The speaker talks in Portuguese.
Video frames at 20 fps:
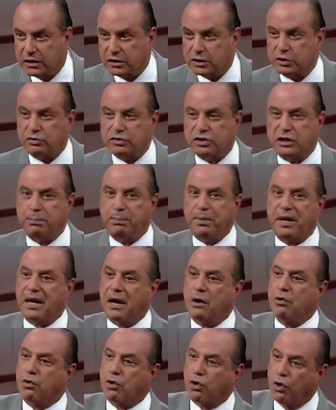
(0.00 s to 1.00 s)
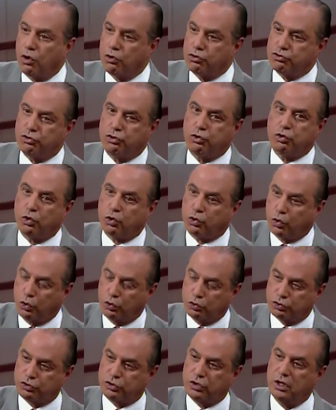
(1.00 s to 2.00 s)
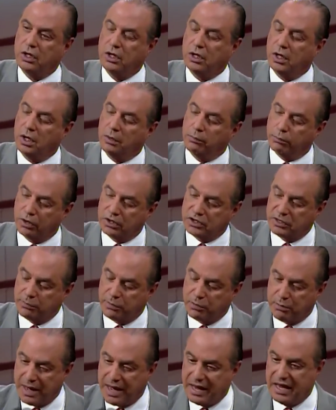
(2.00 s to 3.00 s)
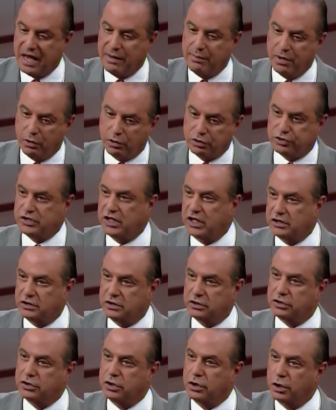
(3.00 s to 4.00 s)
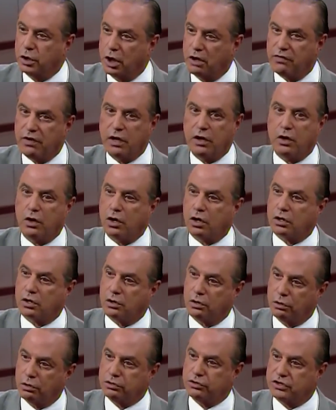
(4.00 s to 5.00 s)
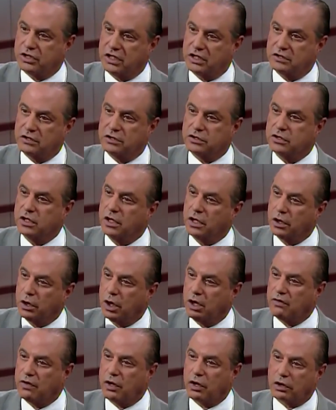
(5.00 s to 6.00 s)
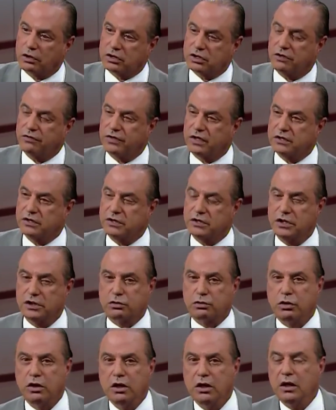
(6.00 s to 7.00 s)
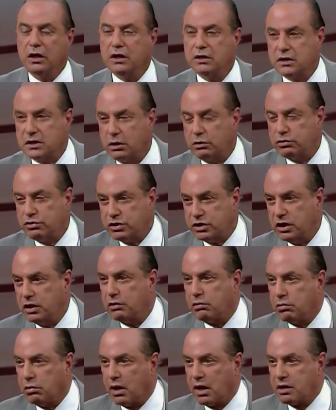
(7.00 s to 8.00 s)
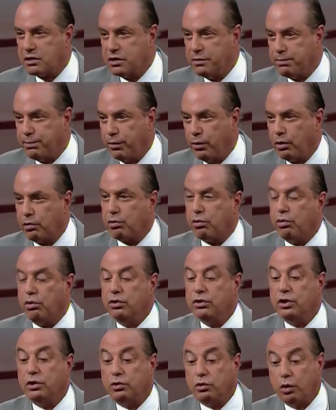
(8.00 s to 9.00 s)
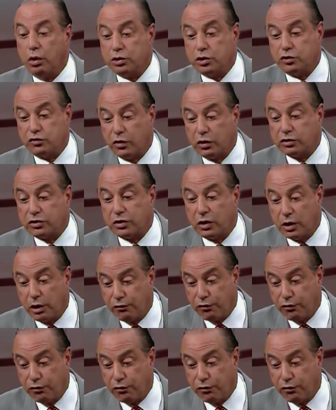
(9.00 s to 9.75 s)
Se você pegar um coast to coast, por exemplo, Miami, Los Angeles, Nova York, Los Angeles, Nova York, São Francisco, são cinco horas e pouco, onde todos vão só não